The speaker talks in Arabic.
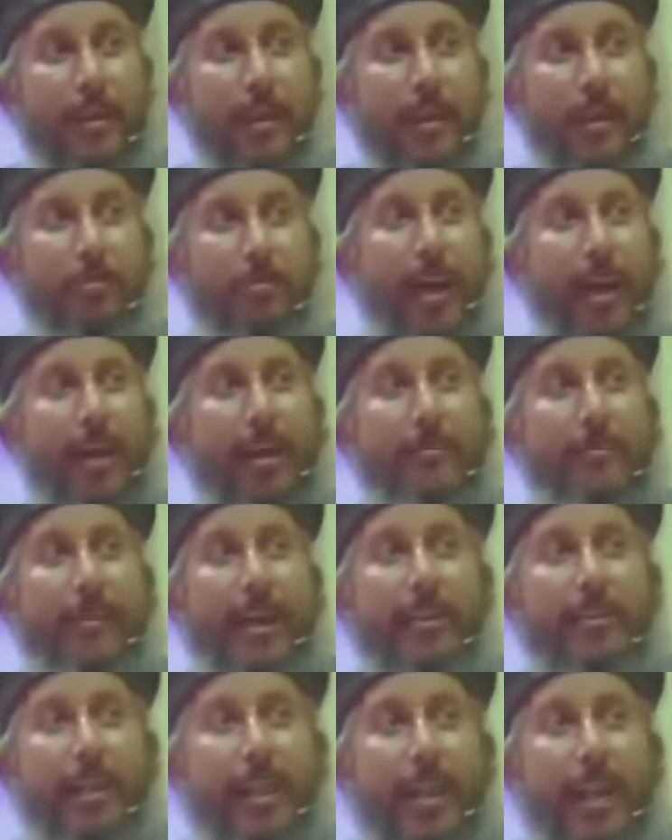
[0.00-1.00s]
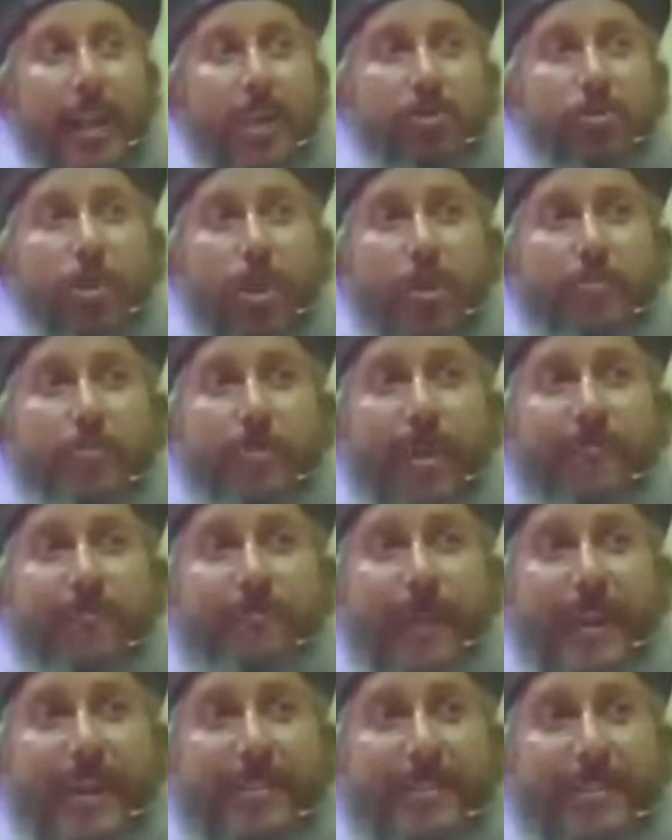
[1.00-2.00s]
هو احنا ما عندناش تربه في
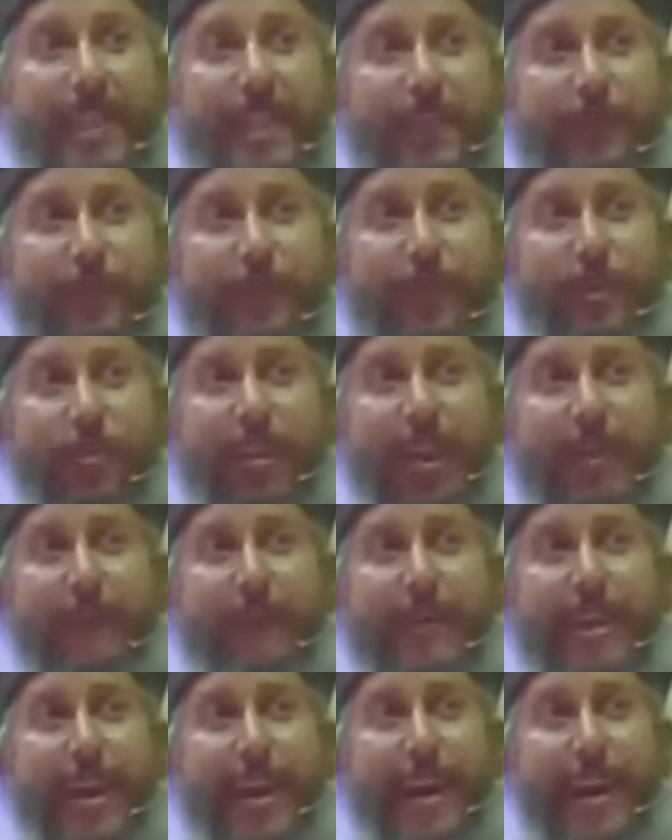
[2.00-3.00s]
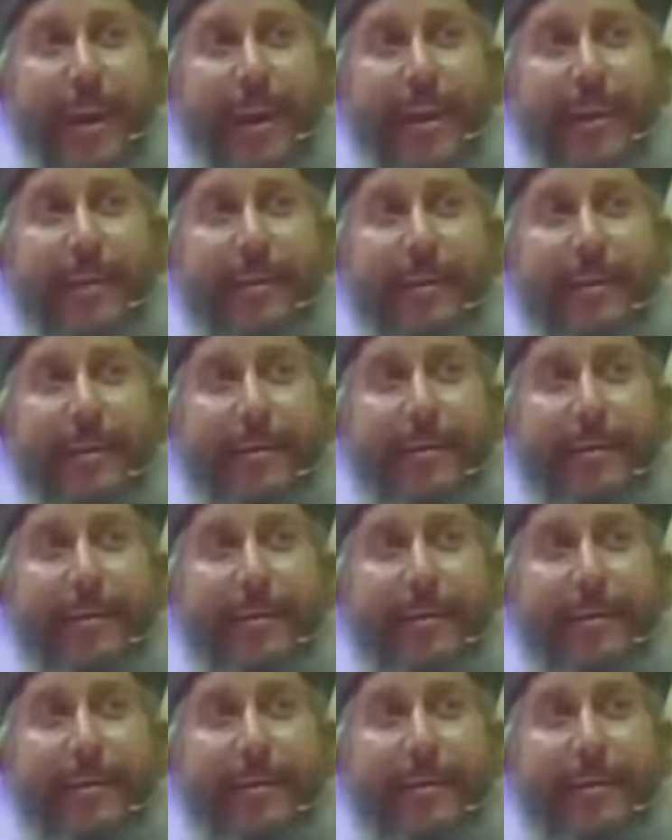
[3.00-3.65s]
مصر يدفنونا فيها